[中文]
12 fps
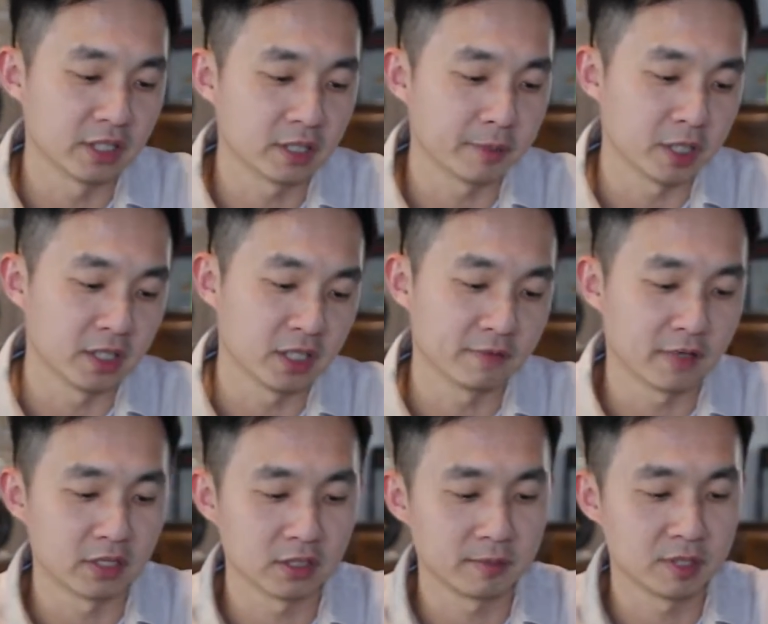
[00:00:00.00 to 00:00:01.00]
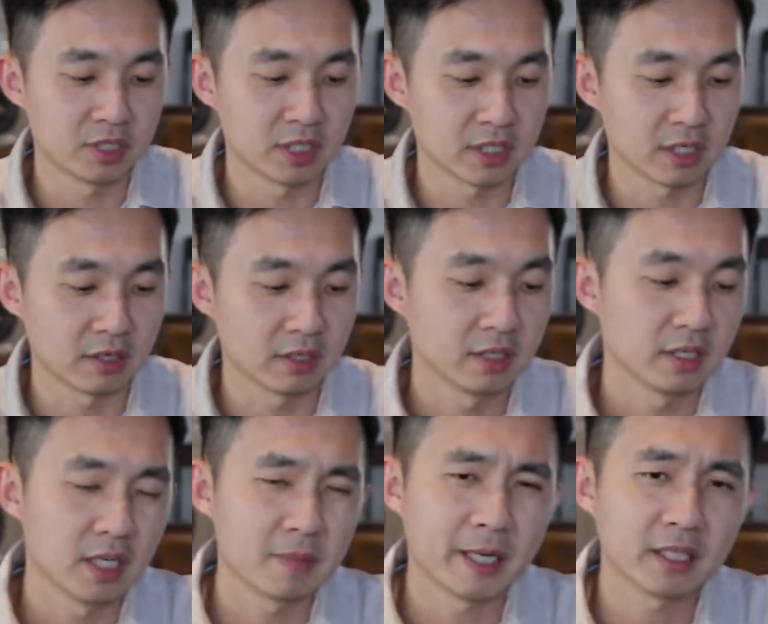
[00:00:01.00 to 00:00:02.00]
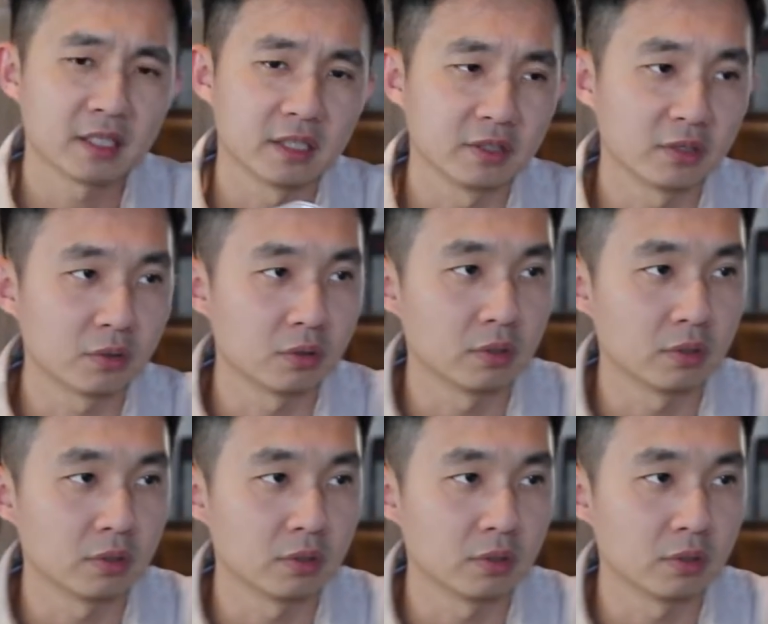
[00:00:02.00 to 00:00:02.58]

个特别的地方，我这边介绍。了。一般可能用